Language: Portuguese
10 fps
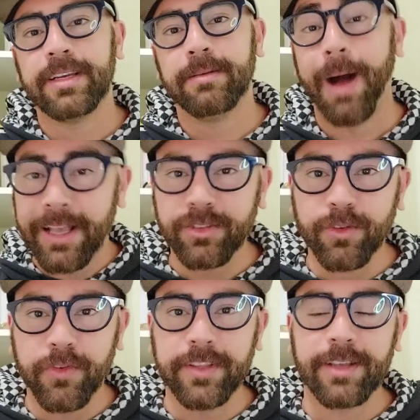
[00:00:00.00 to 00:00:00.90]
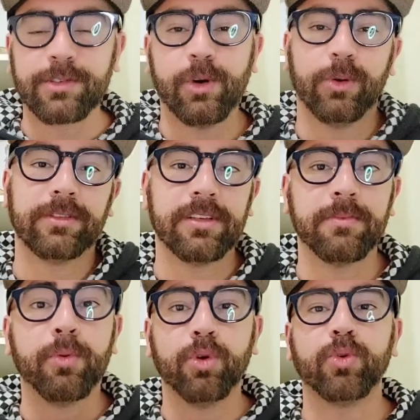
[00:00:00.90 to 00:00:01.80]
Mas no fim das contas,
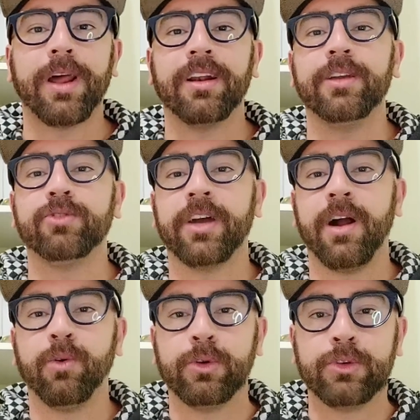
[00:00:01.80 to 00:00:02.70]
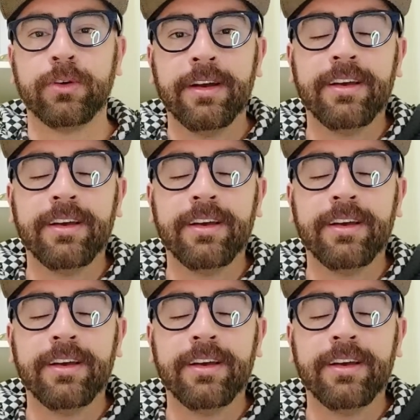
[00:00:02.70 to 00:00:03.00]
Bruno Arleu de Araújo